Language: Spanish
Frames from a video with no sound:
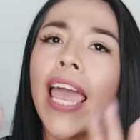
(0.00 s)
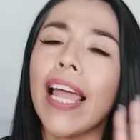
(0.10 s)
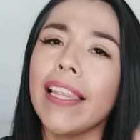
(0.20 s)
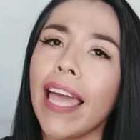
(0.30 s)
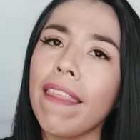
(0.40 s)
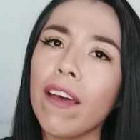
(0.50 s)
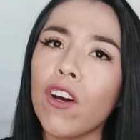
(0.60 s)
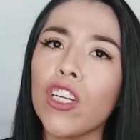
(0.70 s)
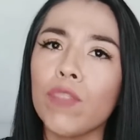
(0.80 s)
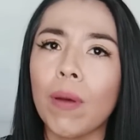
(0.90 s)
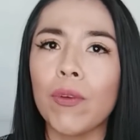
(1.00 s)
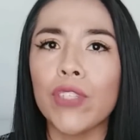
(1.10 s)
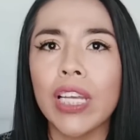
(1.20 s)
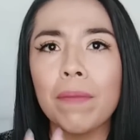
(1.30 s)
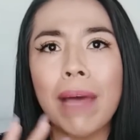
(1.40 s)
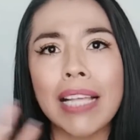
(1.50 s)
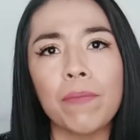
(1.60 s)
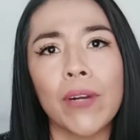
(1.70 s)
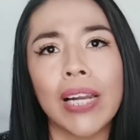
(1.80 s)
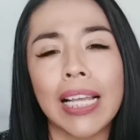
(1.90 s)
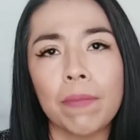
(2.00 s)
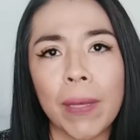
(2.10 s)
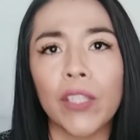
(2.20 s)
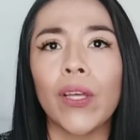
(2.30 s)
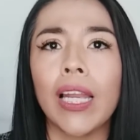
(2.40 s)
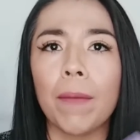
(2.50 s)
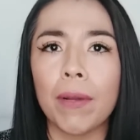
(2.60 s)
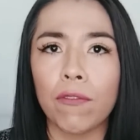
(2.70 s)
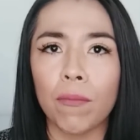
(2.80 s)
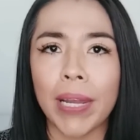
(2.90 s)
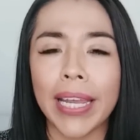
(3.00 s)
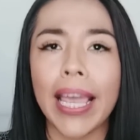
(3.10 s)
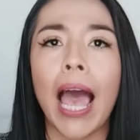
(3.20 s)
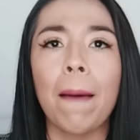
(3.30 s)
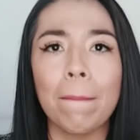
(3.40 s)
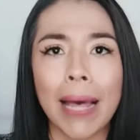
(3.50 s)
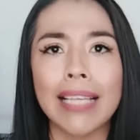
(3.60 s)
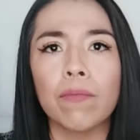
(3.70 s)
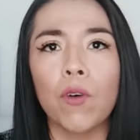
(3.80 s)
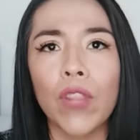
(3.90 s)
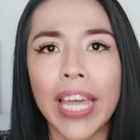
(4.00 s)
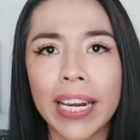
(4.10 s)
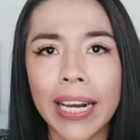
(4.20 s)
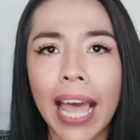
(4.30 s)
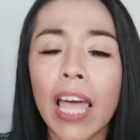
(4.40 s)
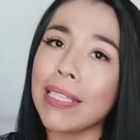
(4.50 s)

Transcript: El día de hoy nos vamos a ir más por el aspecto de la perfumería más moderna,